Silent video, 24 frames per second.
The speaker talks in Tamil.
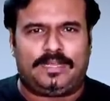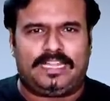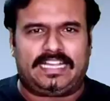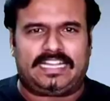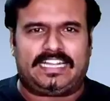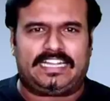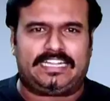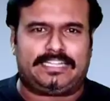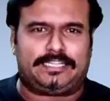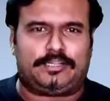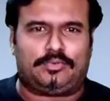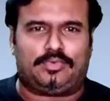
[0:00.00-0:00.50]
பெரிய
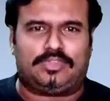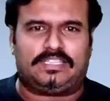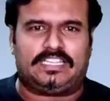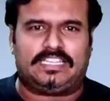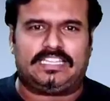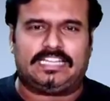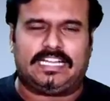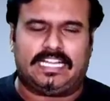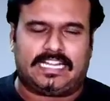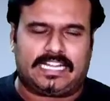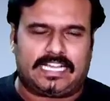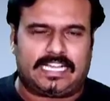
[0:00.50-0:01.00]
கனெக்ட்
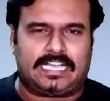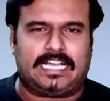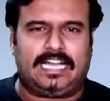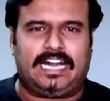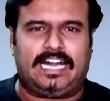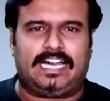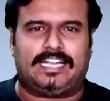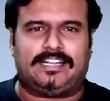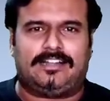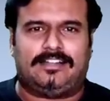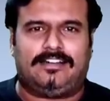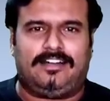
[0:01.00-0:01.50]
கொடுத்ததுக்கான
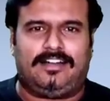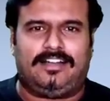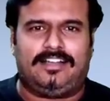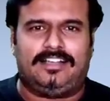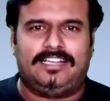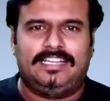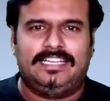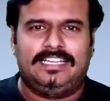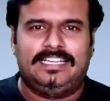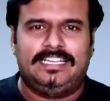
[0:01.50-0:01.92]
காரணம்